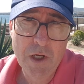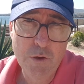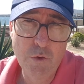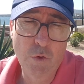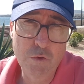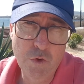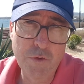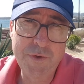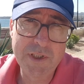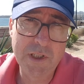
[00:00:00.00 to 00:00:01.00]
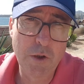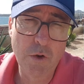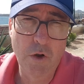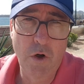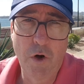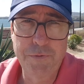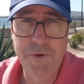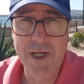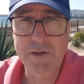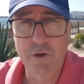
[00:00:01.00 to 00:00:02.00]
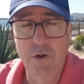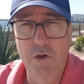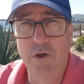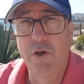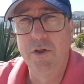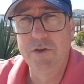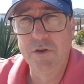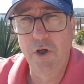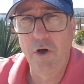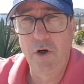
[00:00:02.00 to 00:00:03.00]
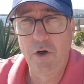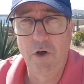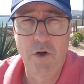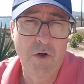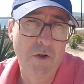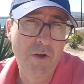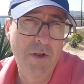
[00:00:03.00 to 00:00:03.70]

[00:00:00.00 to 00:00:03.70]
Donc deux vidéos offertes euh, dans